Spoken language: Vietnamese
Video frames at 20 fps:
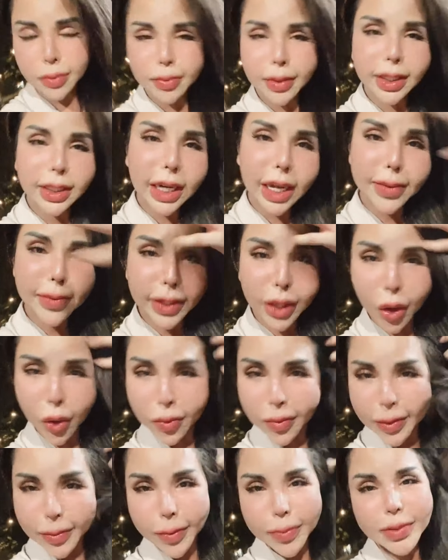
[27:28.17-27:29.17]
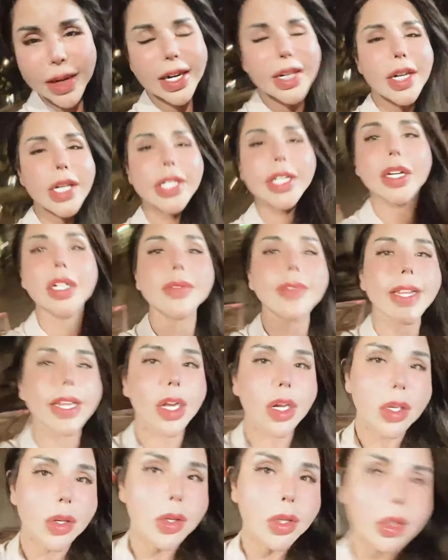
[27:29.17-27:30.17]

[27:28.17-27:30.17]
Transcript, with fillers: mấy anh đĩ mà đụng mấy bóng kính nó chửi mày vô